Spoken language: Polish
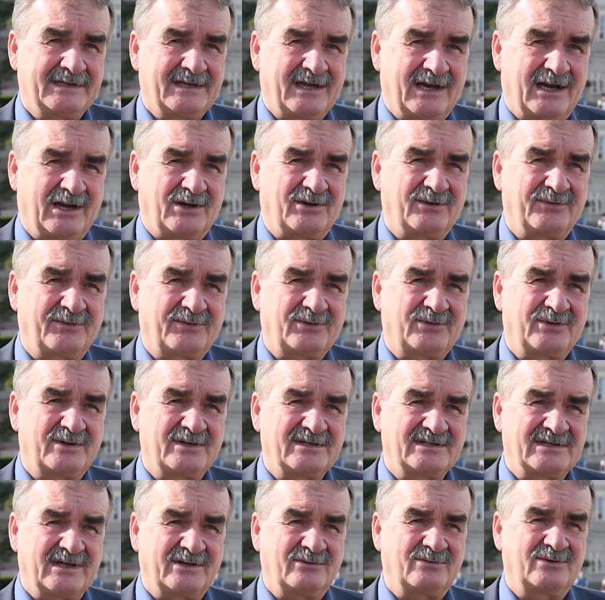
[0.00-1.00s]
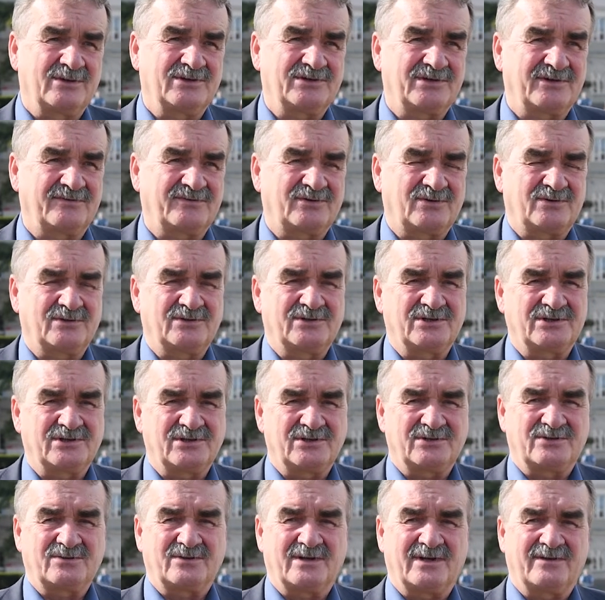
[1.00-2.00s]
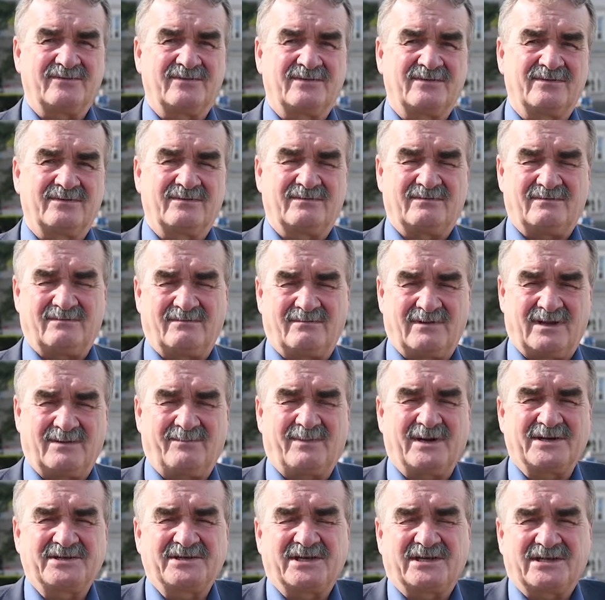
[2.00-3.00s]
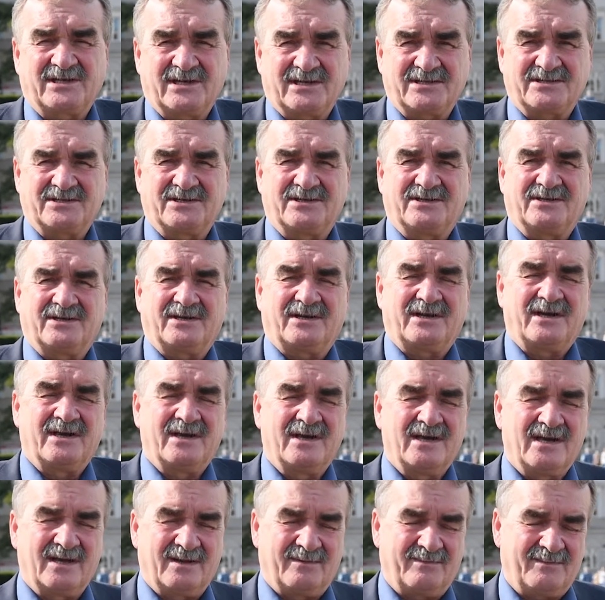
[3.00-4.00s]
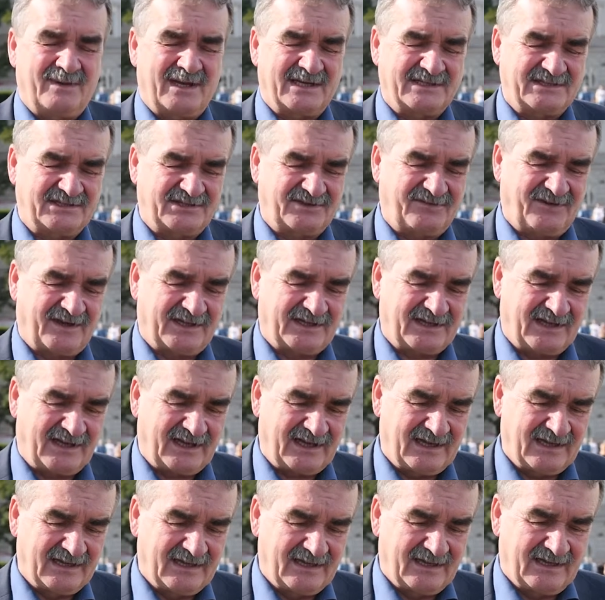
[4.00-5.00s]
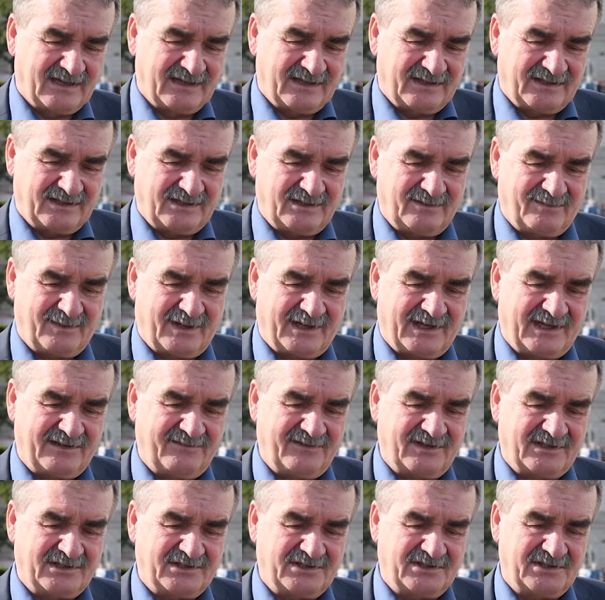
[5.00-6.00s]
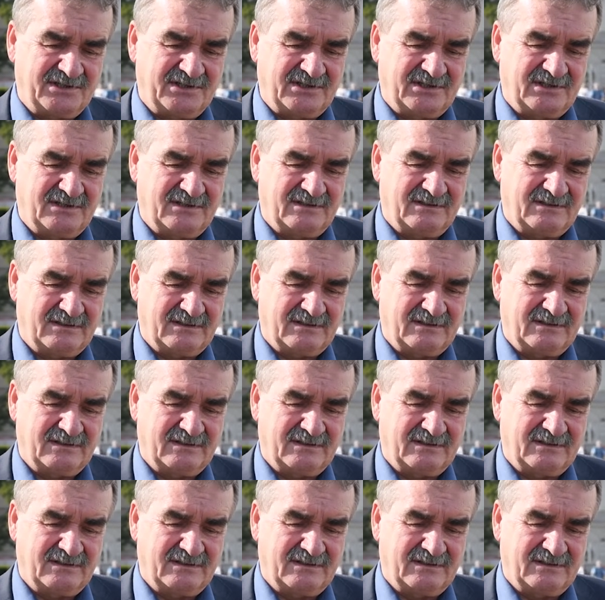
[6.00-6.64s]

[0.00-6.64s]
Kraków, który znajduje się wśród 10 najbardziej atrakcyjnych miast świata i ma największy,